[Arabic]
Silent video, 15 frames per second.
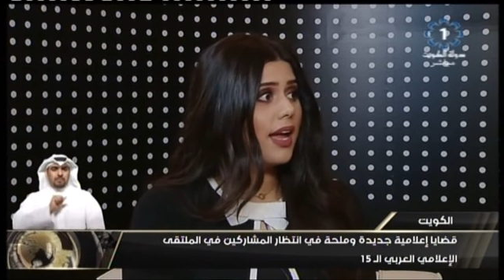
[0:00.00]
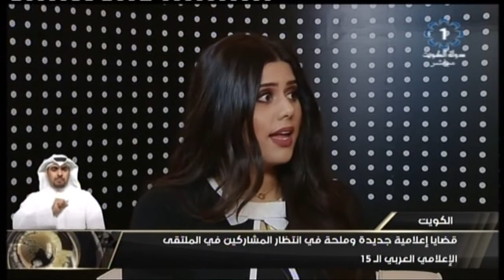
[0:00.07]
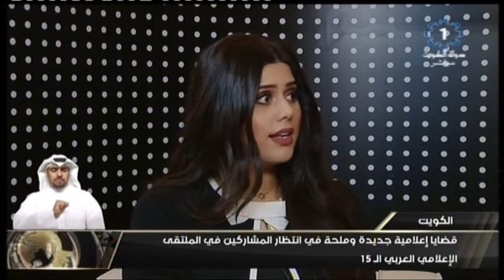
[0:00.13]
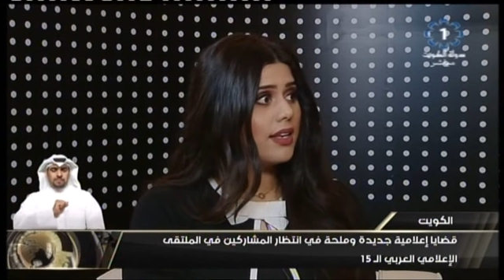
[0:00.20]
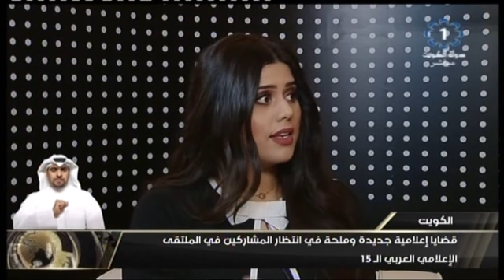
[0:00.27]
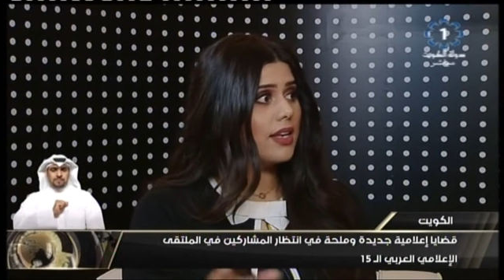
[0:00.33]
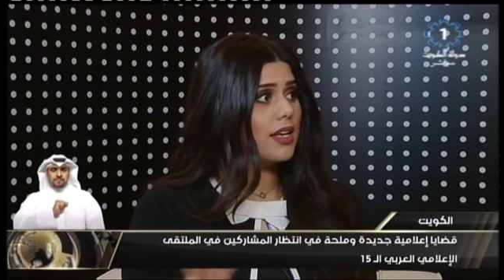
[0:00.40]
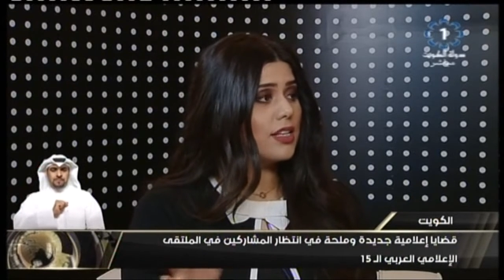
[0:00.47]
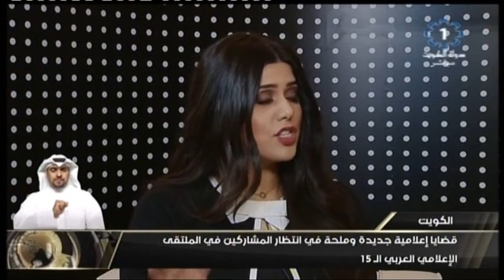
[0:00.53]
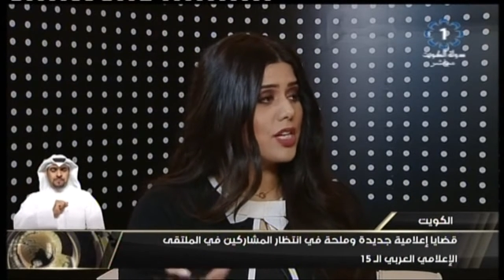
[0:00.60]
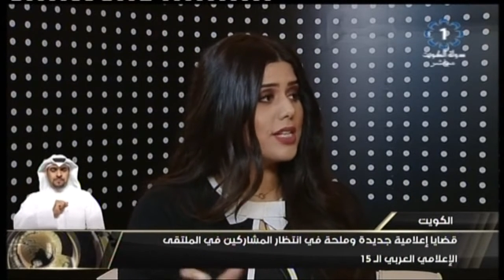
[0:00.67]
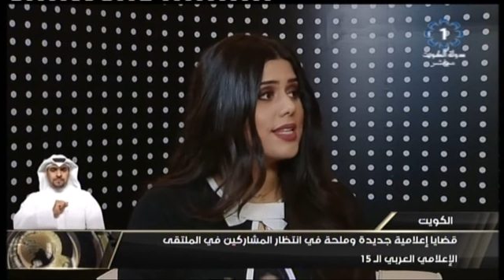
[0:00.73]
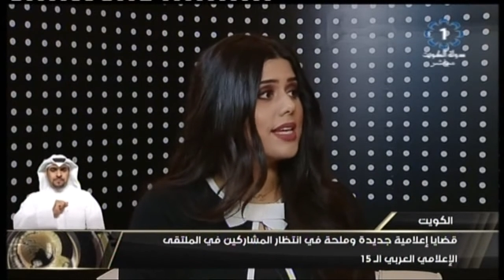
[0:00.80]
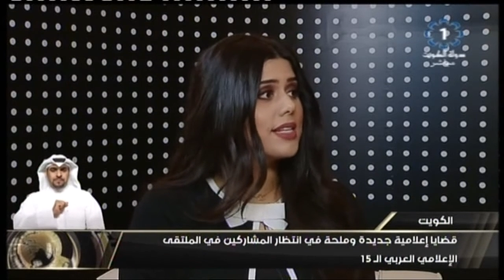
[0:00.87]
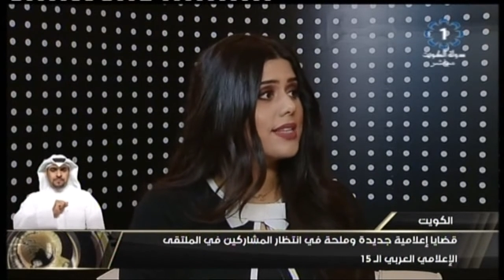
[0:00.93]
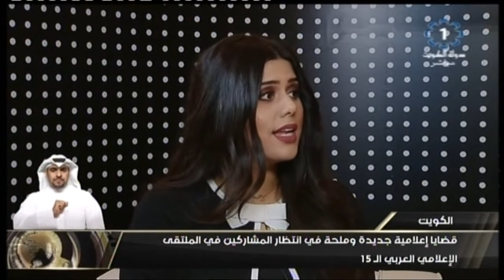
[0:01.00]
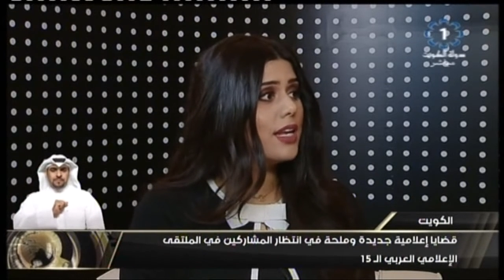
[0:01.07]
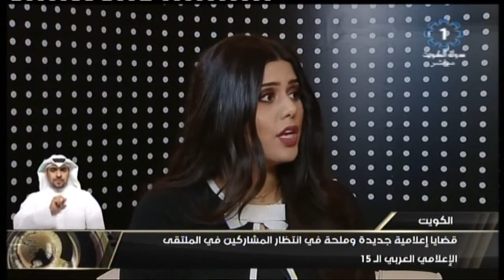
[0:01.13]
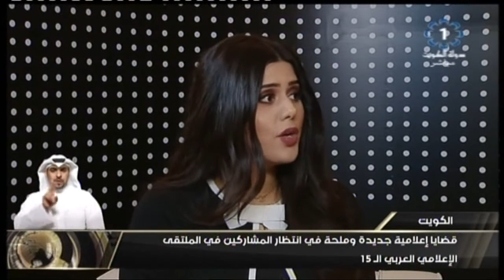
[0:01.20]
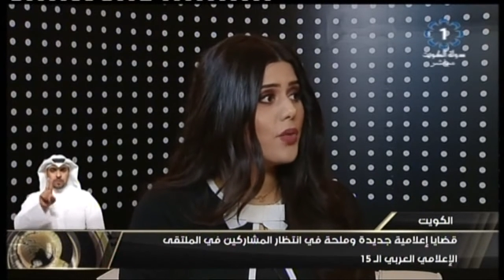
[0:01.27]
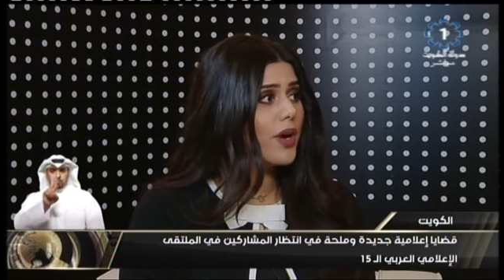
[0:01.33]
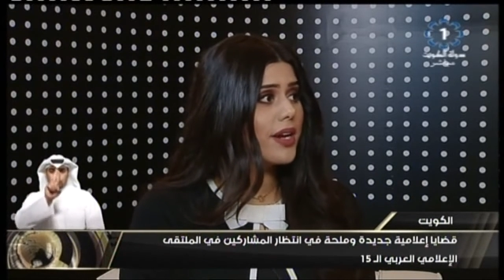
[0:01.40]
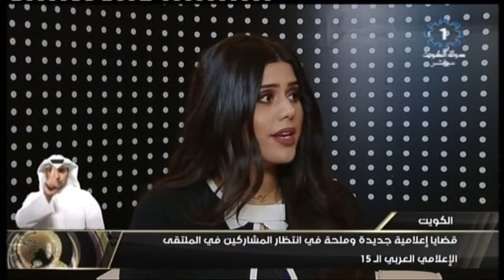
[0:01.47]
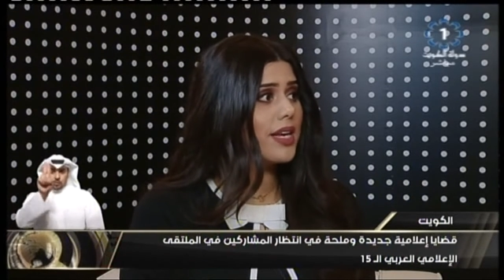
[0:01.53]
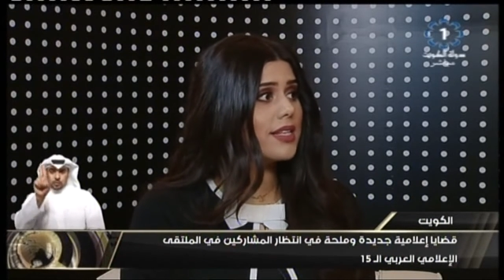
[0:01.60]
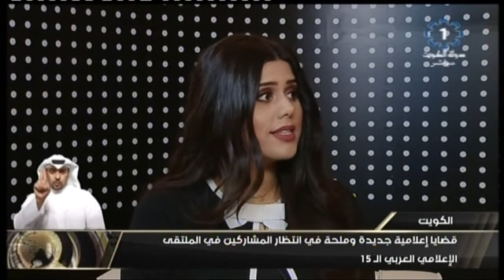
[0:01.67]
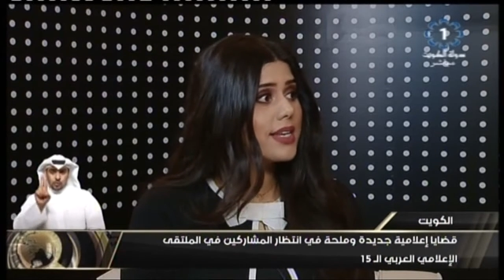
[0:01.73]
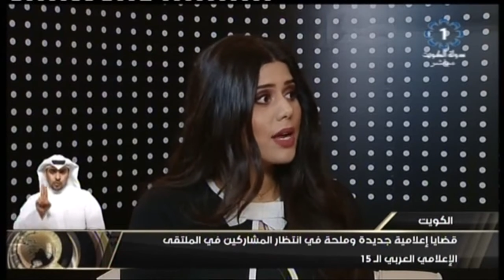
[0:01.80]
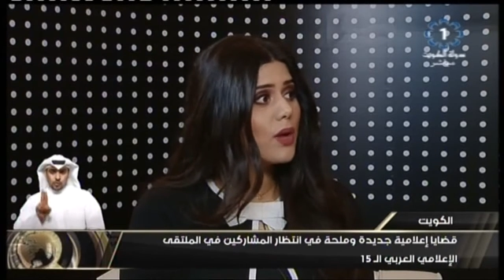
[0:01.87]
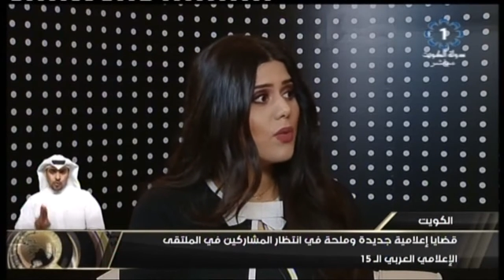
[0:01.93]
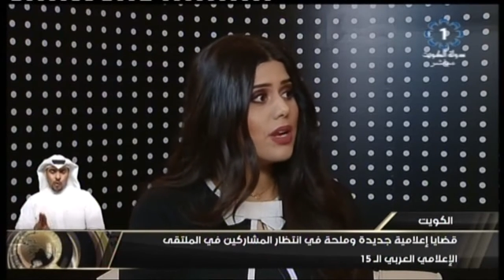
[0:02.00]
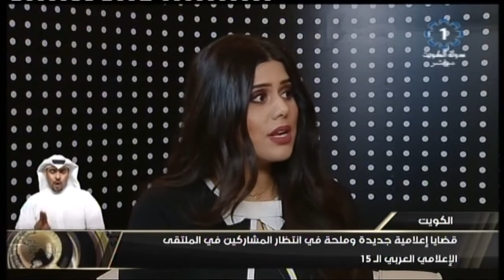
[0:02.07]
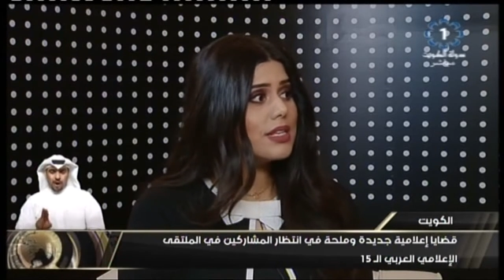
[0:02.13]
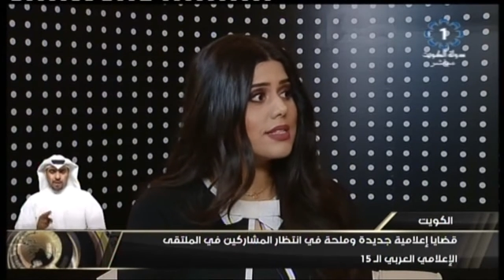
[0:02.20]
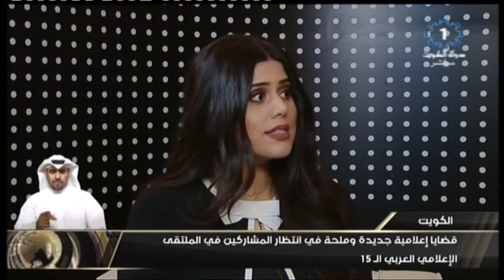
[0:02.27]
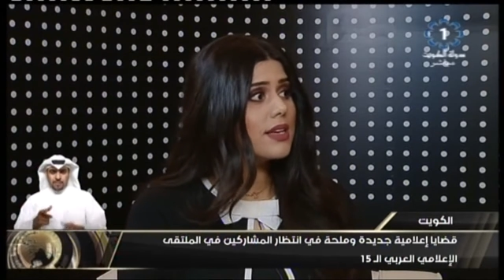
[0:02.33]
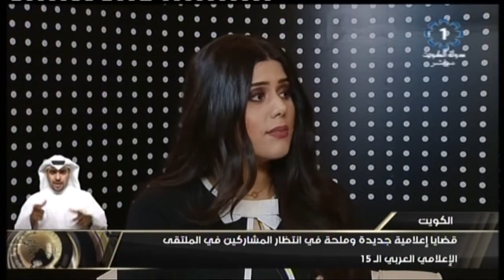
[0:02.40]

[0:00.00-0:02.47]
الجلسات الحوارية تناولت